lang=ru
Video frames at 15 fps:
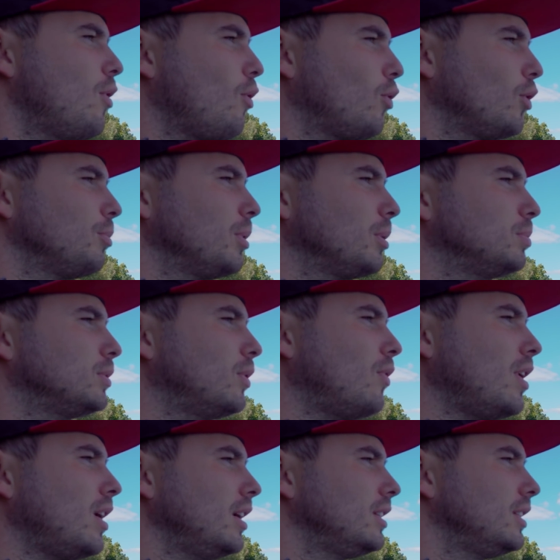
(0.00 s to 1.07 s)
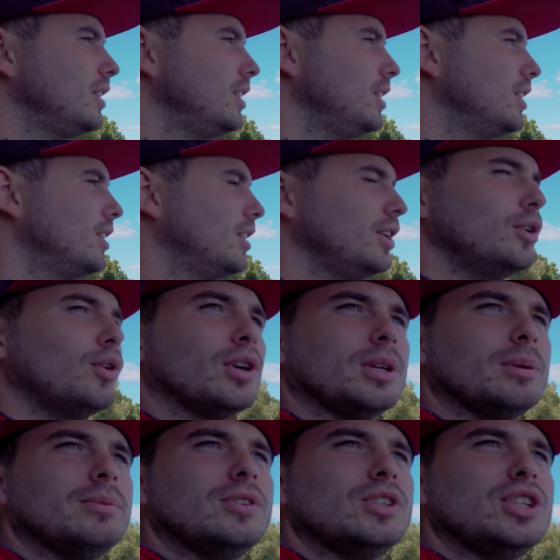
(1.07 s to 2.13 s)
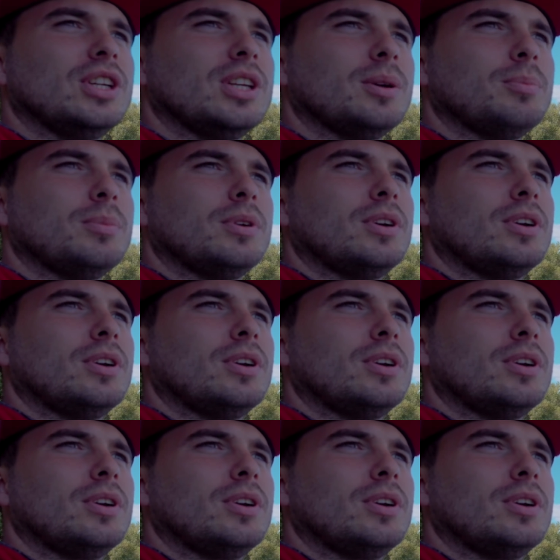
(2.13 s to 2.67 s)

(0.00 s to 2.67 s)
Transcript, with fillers: окунь подплывает и легким движением